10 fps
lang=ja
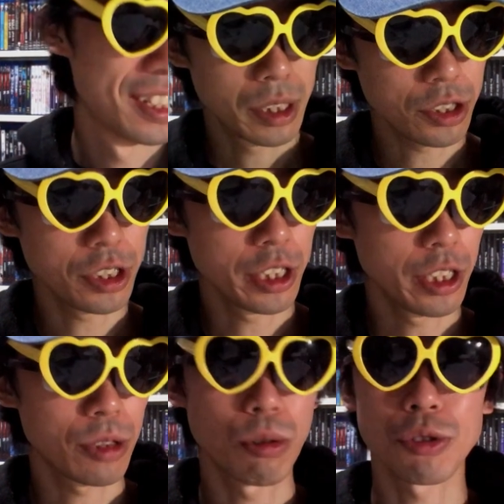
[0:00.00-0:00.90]
で、次に、
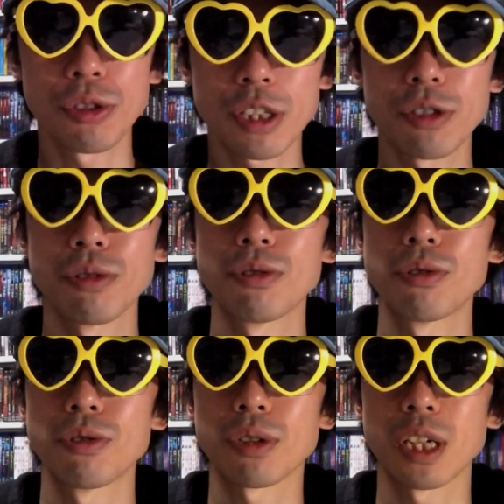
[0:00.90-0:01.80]
えー、校長役の
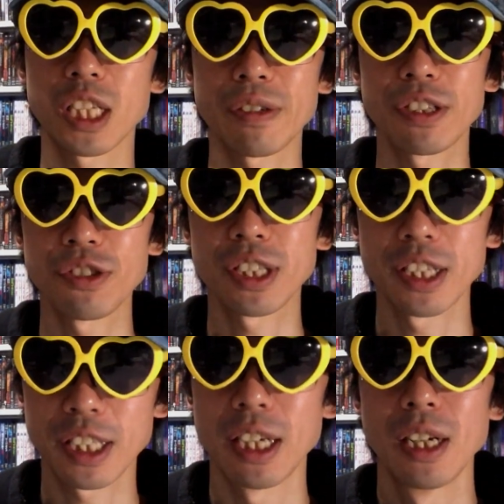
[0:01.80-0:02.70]
唐沢淳さん
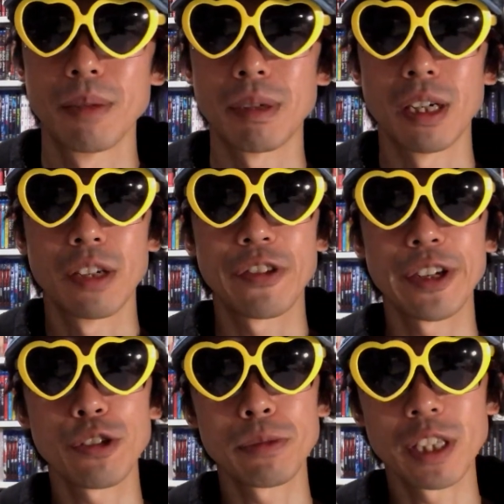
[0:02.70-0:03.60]
ですが、まあ、
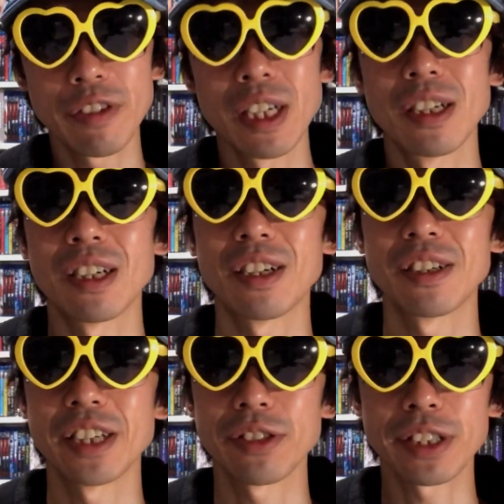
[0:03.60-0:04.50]
フェノミナはあ
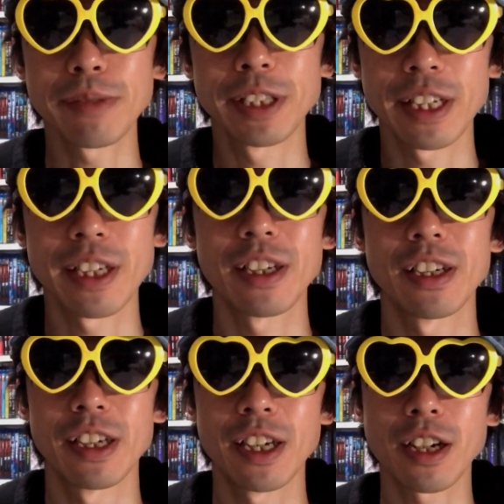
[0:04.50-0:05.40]
リアルタイムでね、ね
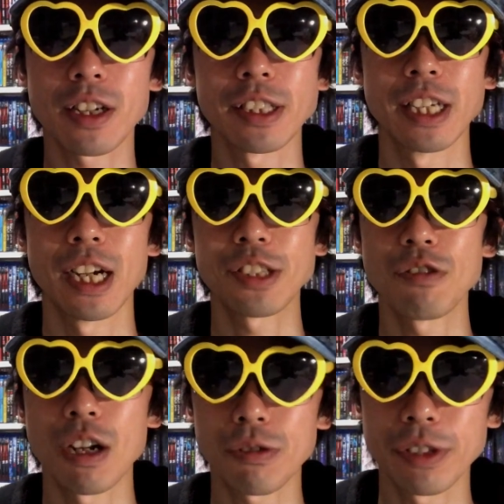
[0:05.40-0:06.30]
えー、映画館に足
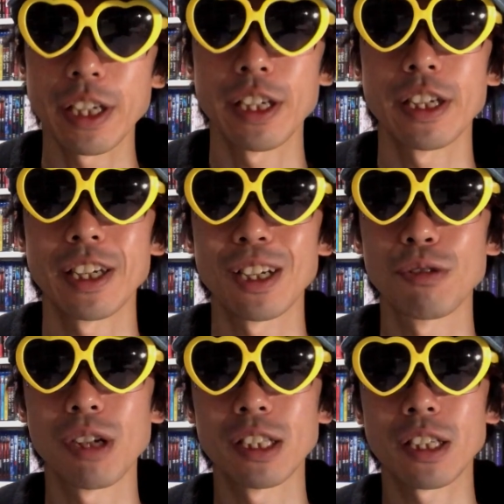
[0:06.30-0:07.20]
を運んで、えー、
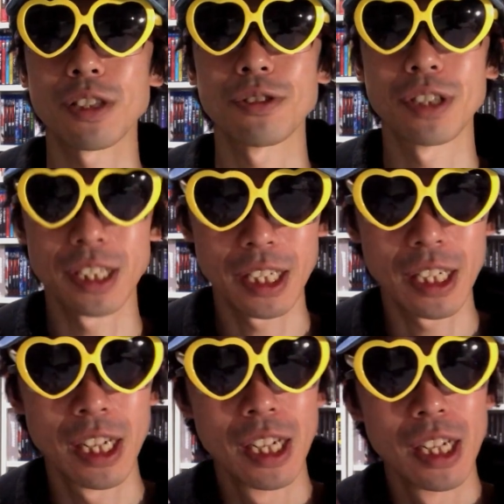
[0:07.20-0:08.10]
ご覧になったそうです
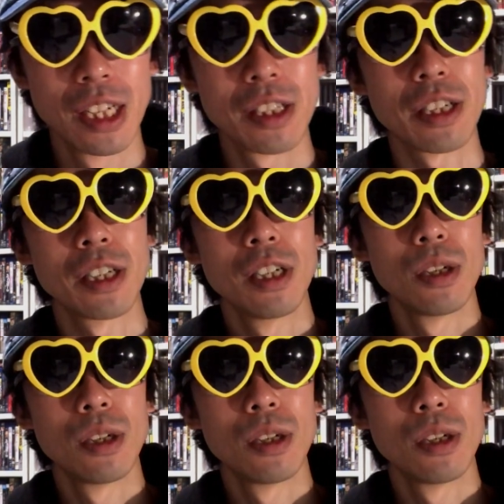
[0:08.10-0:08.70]
ね。で、